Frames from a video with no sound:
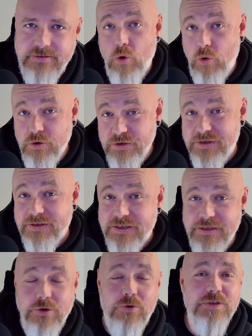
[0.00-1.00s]
Und
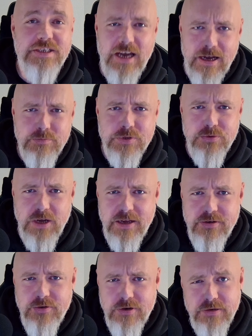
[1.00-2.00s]
die Jungs haben sogar
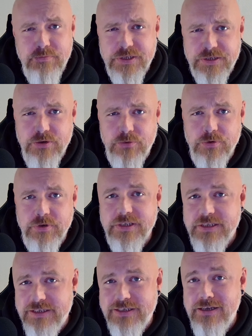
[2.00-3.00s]
eine neue Mission,
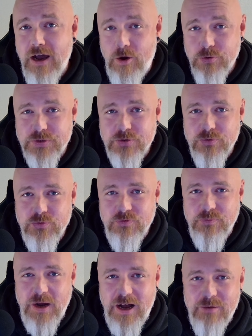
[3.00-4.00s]
die sie
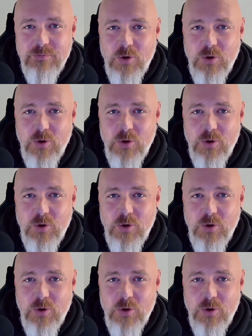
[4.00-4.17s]
ausgerufen haben.